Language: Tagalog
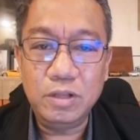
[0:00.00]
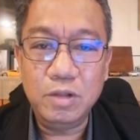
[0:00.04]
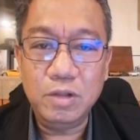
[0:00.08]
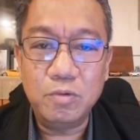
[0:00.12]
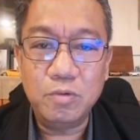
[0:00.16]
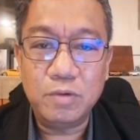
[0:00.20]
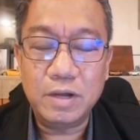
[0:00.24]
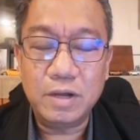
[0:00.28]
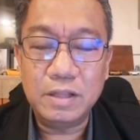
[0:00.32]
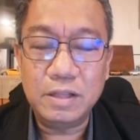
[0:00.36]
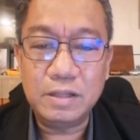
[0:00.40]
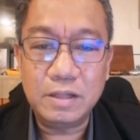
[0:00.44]

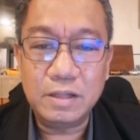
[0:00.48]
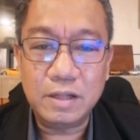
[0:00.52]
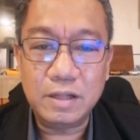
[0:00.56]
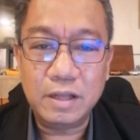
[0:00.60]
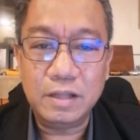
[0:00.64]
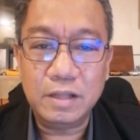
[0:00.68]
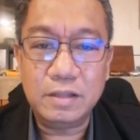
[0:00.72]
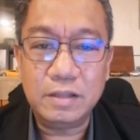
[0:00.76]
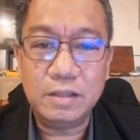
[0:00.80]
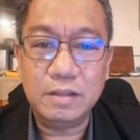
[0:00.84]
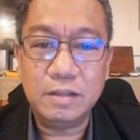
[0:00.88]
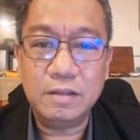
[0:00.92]
one
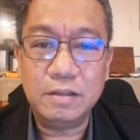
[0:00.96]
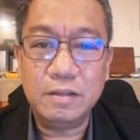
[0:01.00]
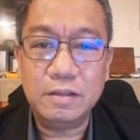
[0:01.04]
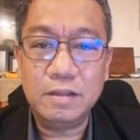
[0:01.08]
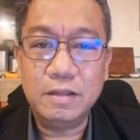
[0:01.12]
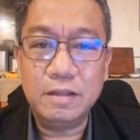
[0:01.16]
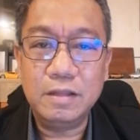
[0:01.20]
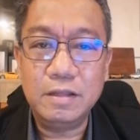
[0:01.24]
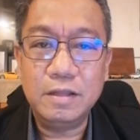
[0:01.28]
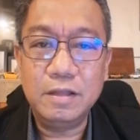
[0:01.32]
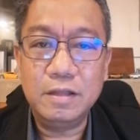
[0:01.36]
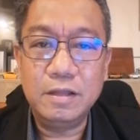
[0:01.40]
right
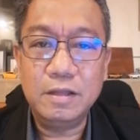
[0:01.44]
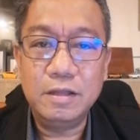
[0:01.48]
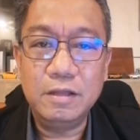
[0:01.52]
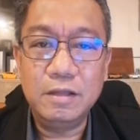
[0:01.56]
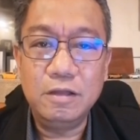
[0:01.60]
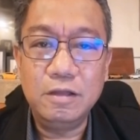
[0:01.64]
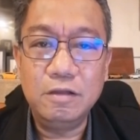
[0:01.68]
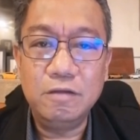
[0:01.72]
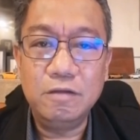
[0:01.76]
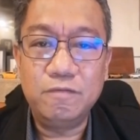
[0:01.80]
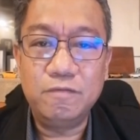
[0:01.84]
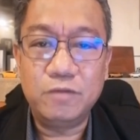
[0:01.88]

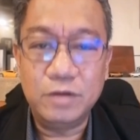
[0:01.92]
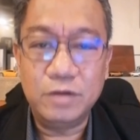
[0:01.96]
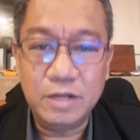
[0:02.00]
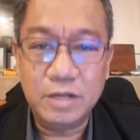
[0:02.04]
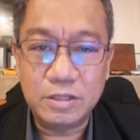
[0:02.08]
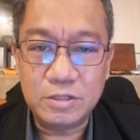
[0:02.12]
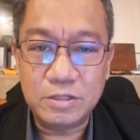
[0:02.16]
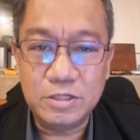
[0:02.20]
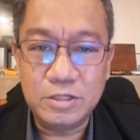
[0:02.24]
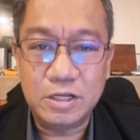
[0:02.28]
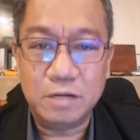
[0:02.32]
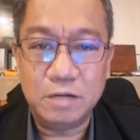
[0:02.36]
for that
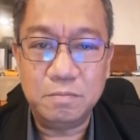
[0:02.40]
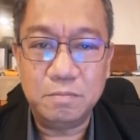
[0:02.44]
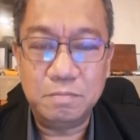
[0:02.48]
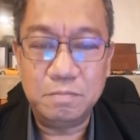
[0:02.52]
job.